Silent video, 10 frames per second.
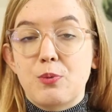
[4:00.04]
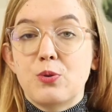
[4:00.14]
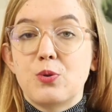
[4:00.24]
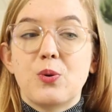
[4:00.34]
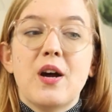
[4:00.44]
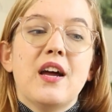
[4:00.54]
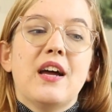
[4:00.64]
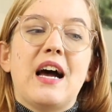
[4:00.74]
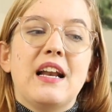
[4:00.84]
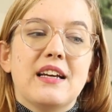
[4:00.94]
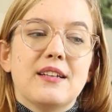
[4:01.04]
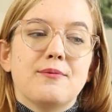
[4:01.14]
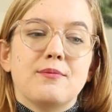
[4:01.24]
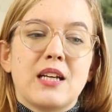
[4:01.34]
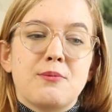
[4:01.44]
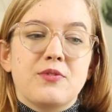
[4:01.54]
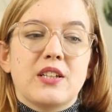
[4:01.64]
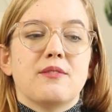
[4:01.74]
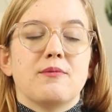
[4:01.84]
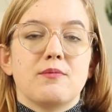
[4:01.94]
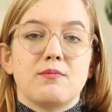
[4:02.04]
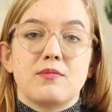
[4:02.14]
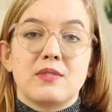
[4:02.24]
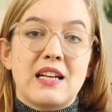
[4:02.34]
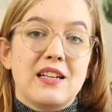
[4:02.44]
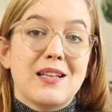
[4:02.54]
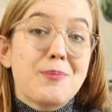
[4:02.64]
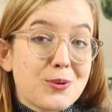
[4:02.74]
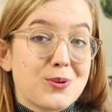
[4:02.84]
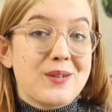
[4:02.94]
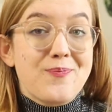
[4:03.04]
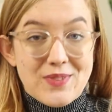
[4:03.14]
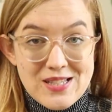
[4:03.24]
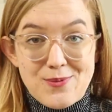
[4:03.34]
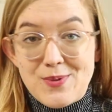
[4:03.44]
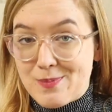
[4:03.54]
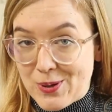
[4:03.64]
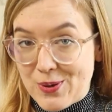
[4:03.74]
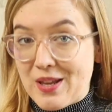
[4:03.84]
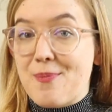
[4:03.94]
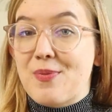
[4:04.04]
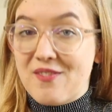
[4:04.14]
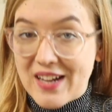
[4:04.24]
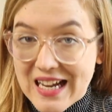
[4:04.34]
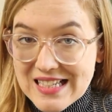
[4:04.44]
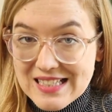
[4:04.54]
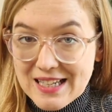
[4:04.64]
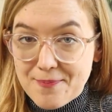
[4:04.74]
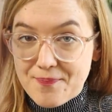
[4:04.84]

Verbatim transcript: produktu, ale tak jak mówię, dalej te produkty są spokojnie wegańskie.